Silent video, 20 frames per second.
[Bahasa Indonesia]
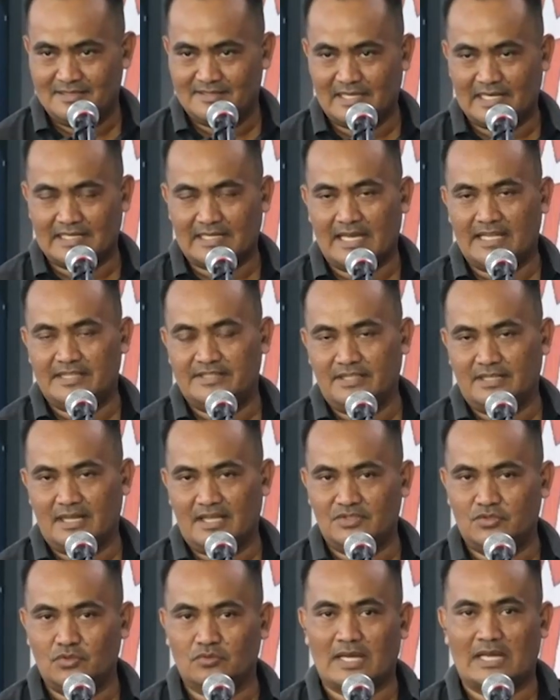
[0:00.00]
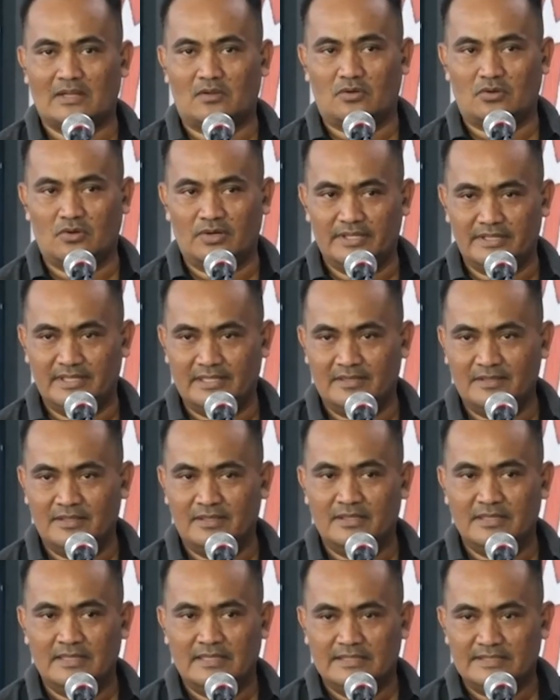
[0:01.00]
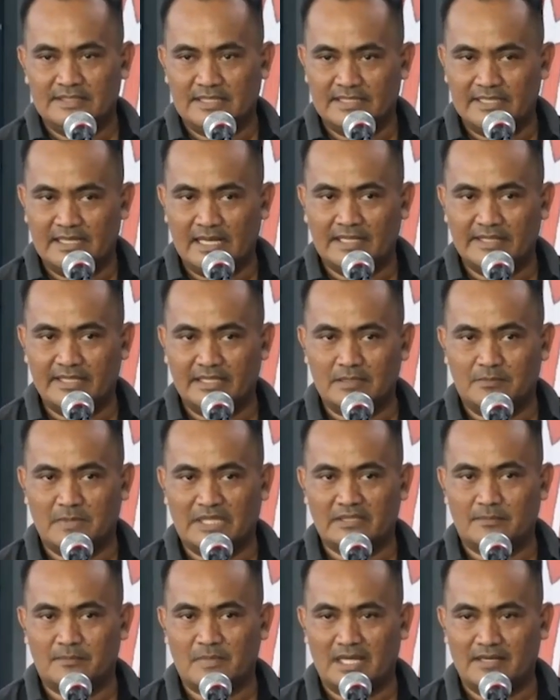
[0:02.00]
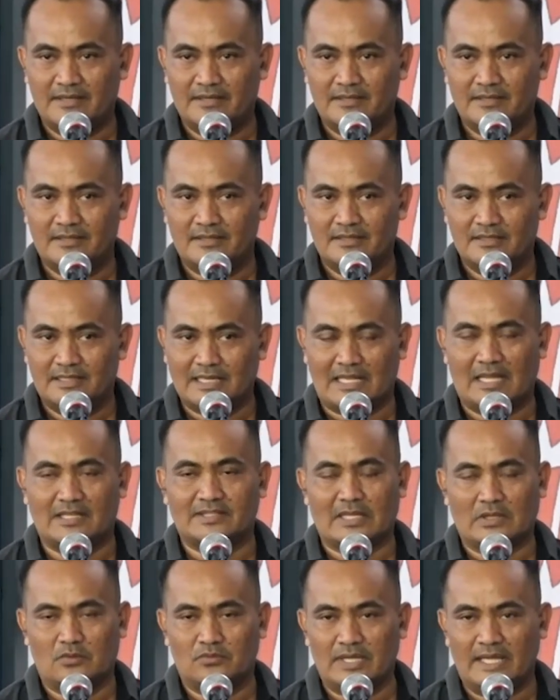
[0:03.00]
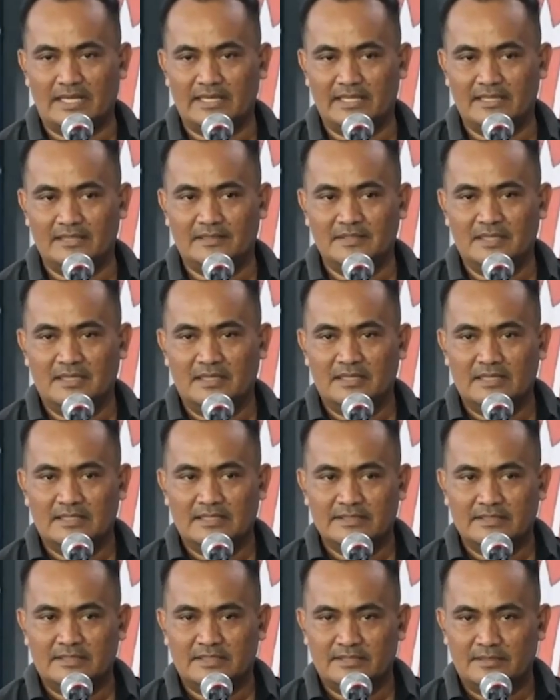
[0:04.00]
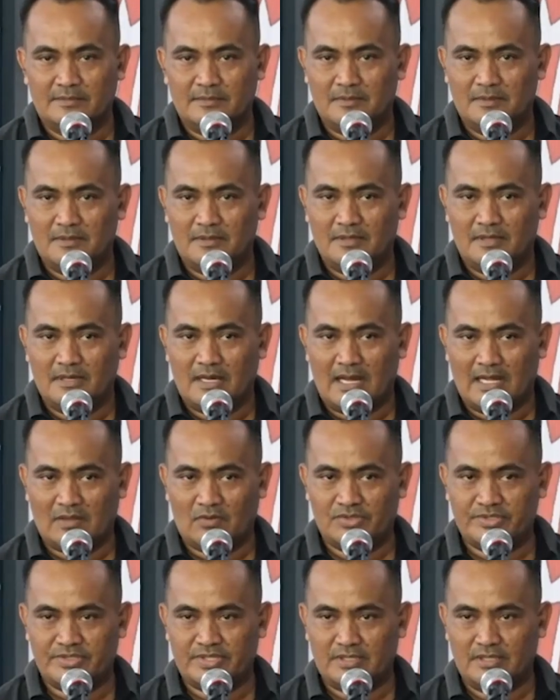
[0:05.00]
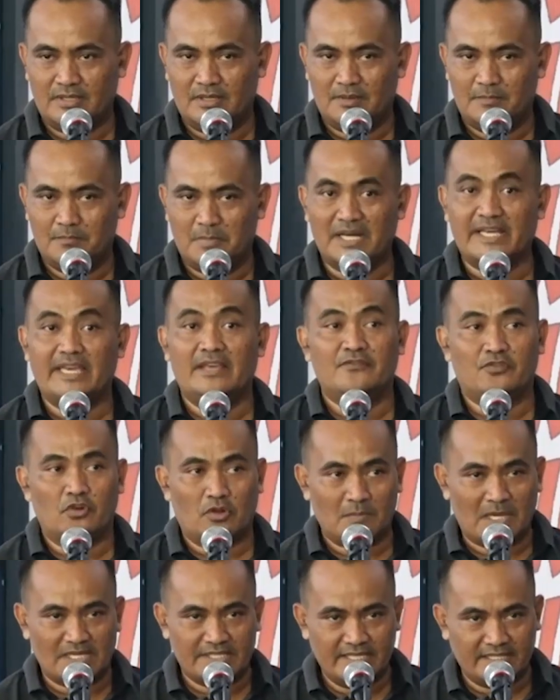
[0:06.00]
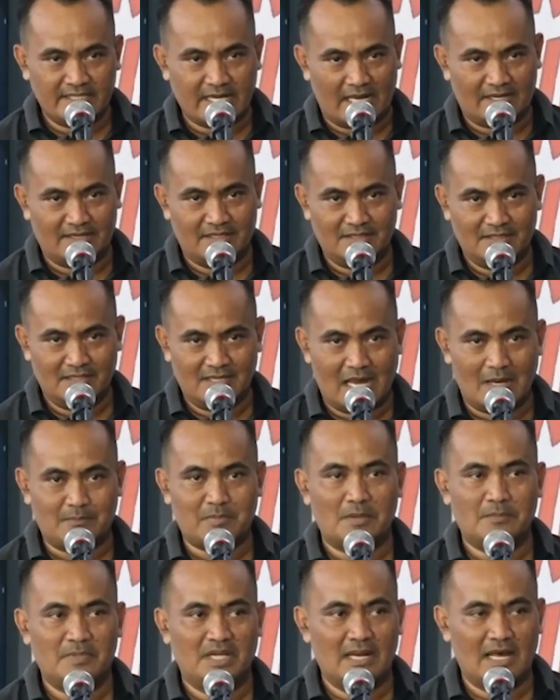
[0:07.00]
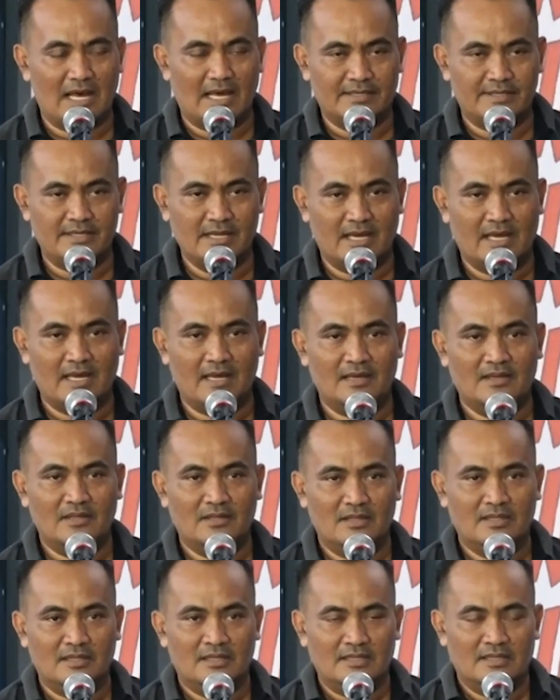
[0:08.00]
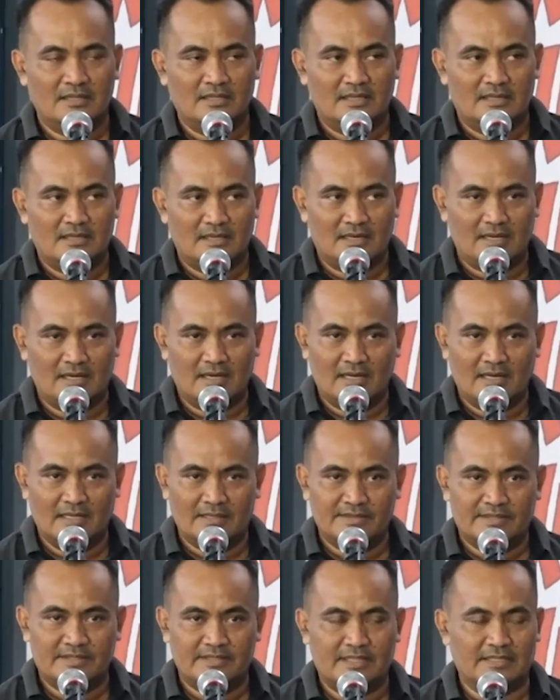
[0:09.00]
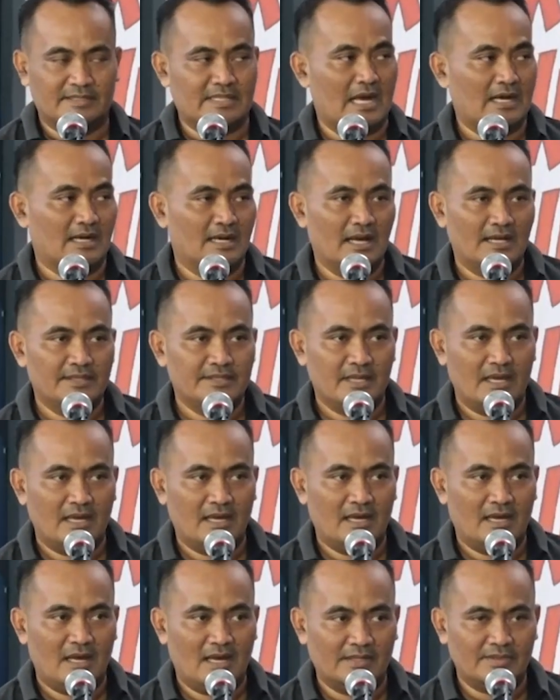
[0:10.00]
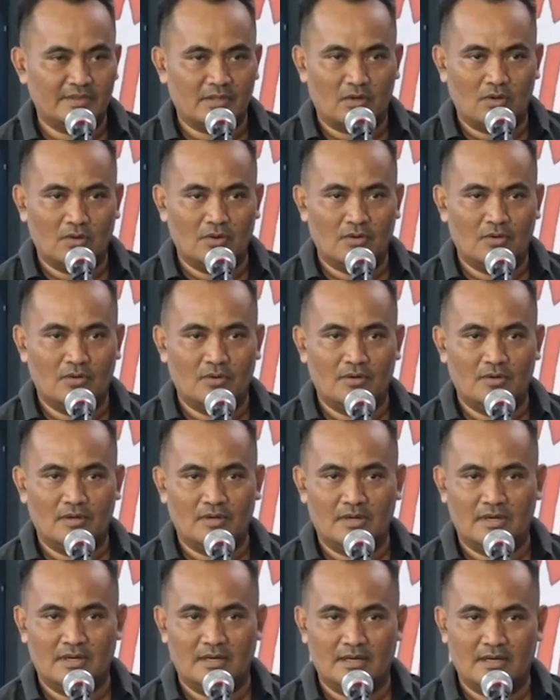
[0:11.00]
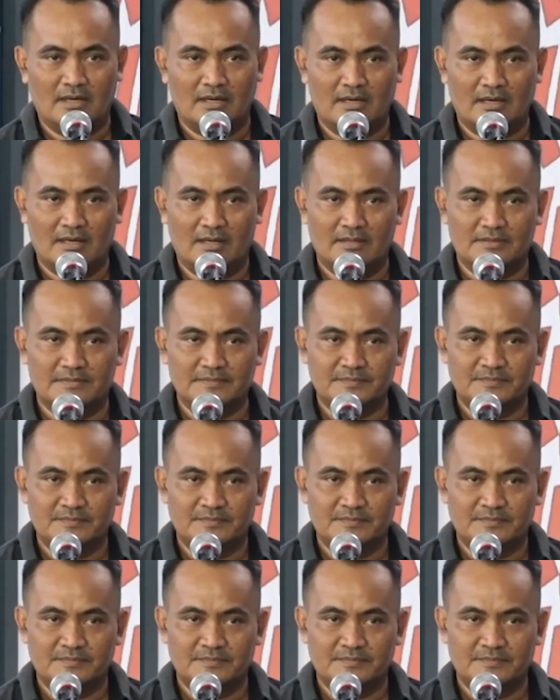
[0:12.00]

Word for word: terkait dengan cukai rokok ini. Jadi nanti teman-teman Karang Taruna ini harus menginformasikan apabila ada uh, tetangganya atau uh,